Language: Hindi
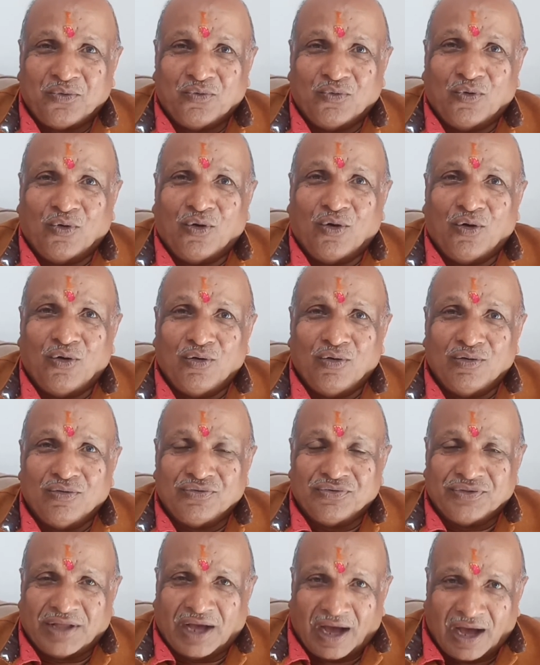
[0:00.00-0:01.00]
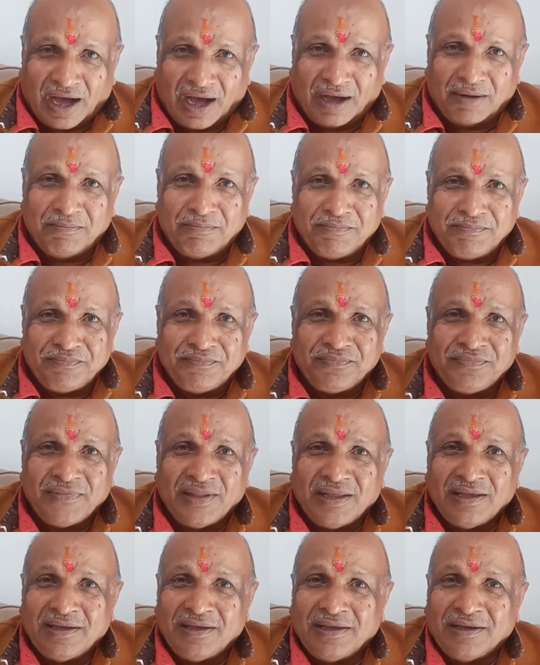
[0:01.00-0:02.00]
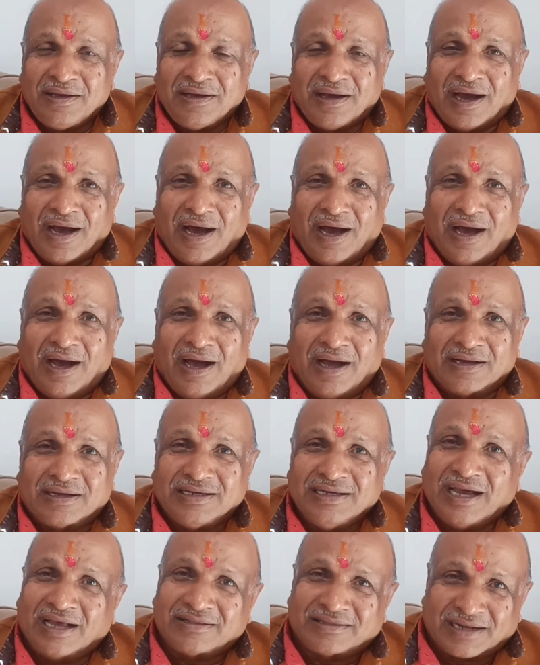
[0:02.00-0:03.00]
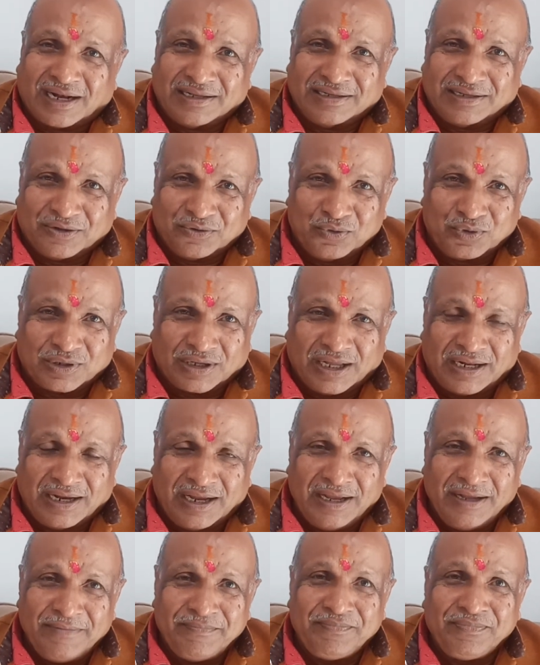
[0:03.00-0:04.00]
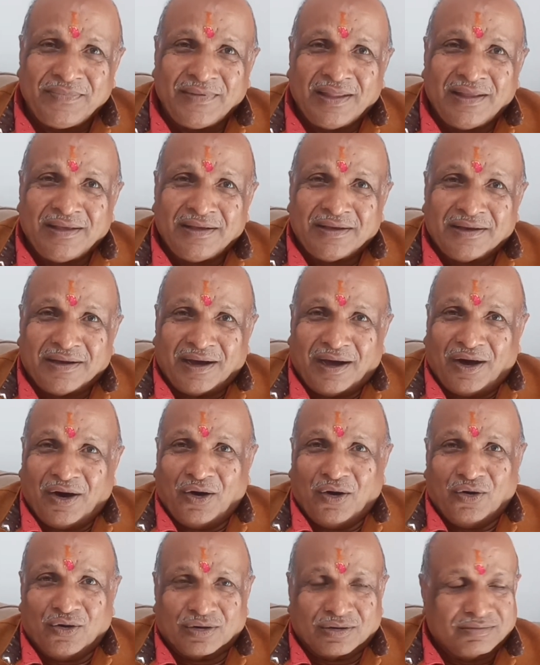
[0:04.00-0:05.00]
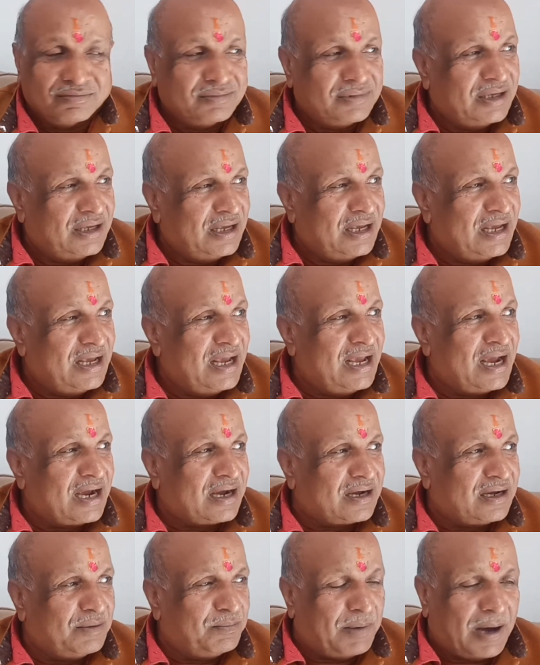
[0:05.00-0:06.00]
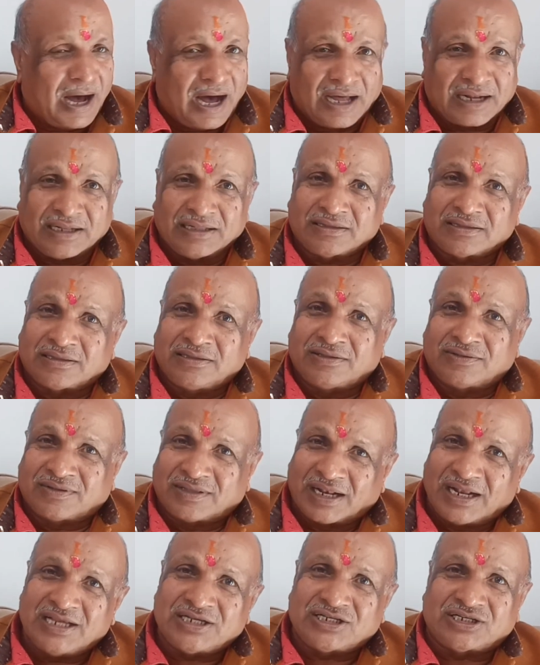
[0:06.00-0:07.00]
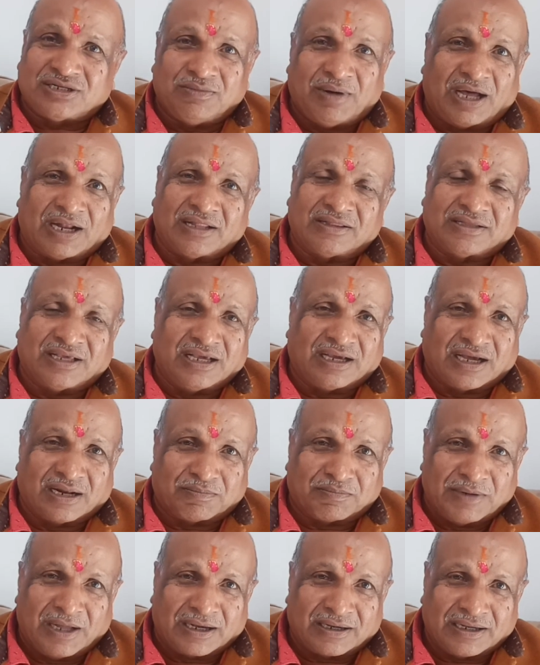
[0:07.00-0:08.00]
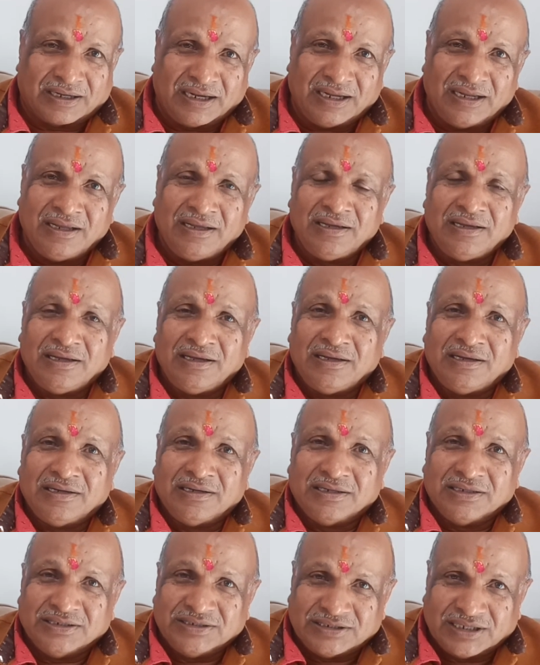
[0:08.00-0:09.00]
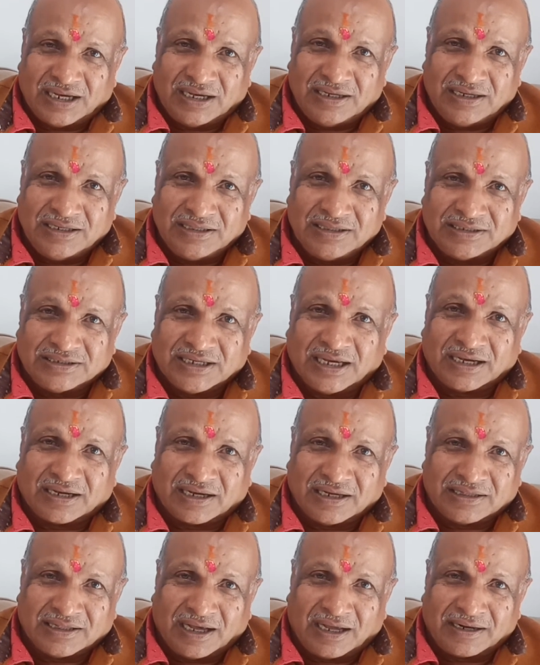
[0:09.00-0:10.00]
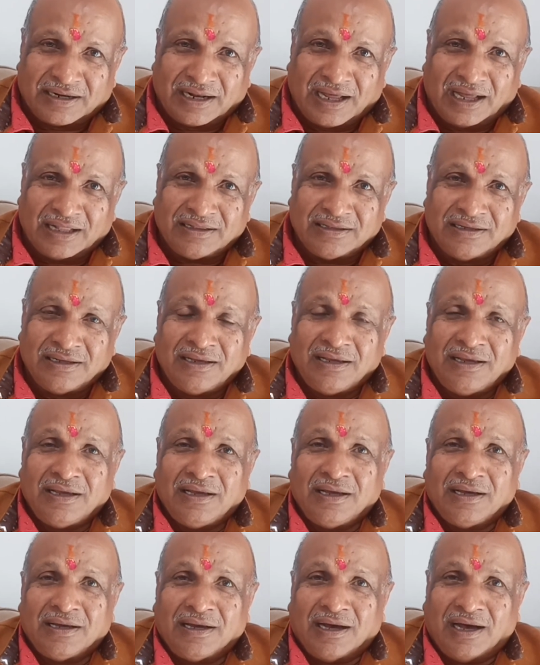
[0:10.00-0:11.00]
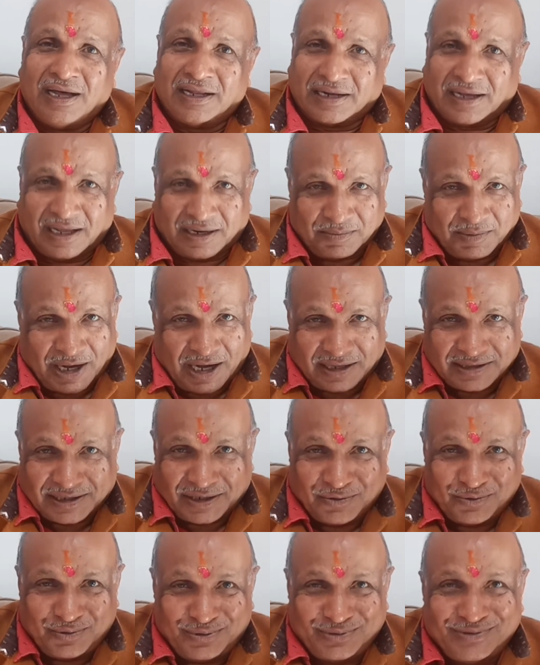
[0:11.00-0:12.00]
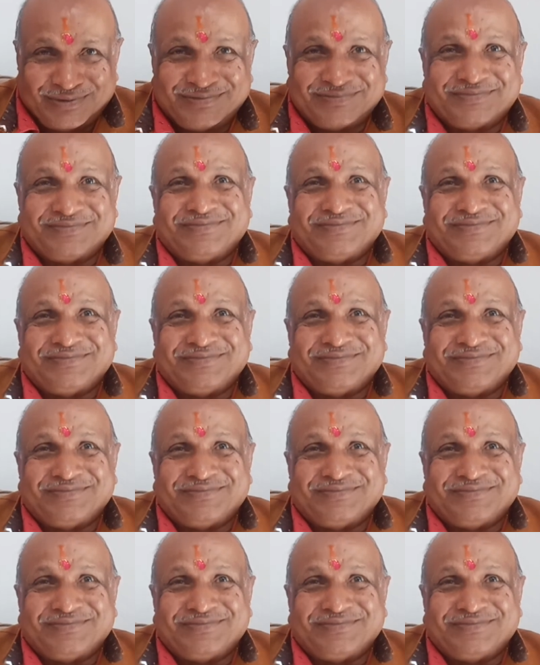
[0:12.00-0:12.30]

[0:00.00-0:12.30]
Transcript: वो धाम आ, की यात्रा जरूर करें और एक भारत श्रेष्ठ भारत की कल्पना करें जय हिंद जय केदारनाथ हर हर महादेव